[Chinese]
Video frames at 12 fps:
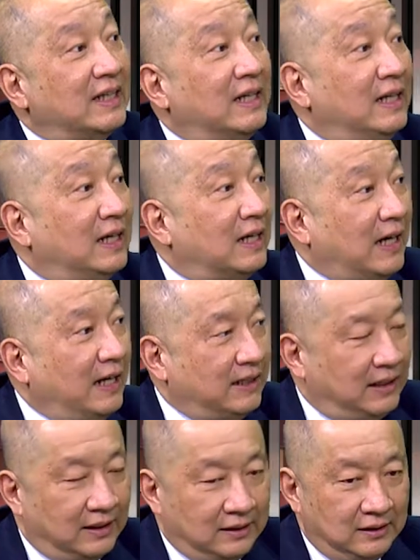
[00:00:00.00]
单的一个概
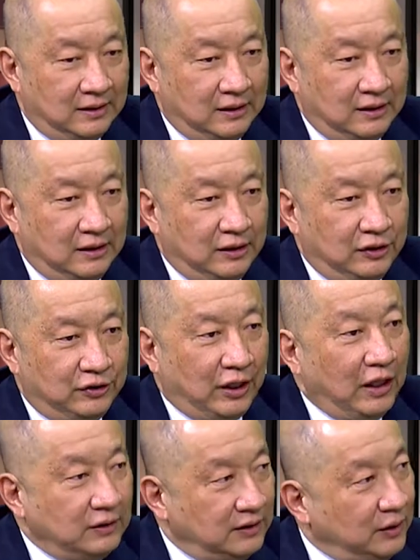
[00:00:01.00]
念，是
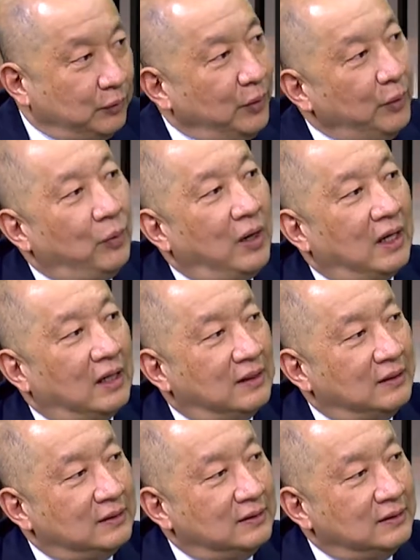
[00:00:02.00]
长期规划，
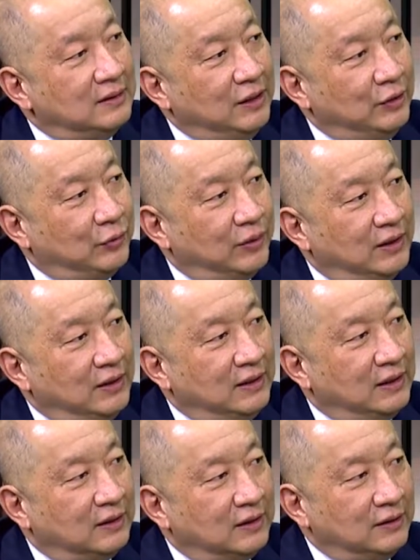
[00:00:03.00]
你觉得你
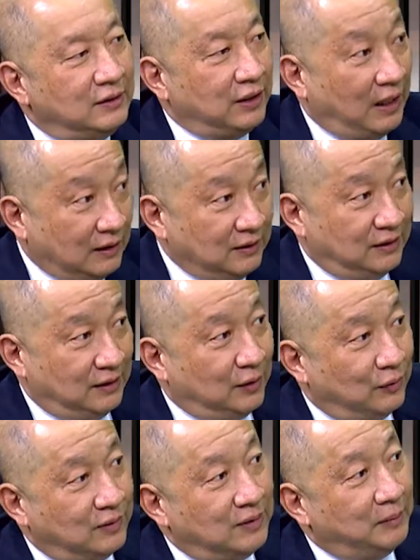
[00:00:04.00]
要跟长期
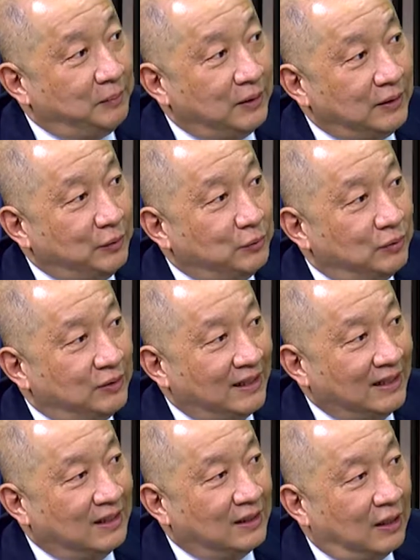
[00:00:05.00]
投资的标的物
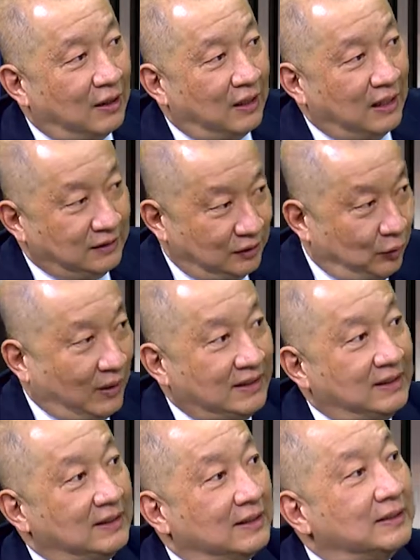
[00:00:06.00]
结合好，还是短
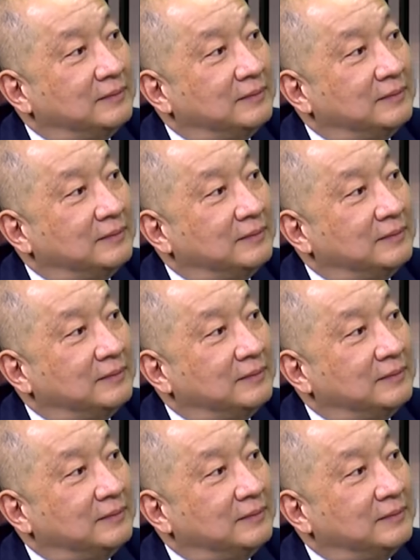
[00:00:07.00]
期的？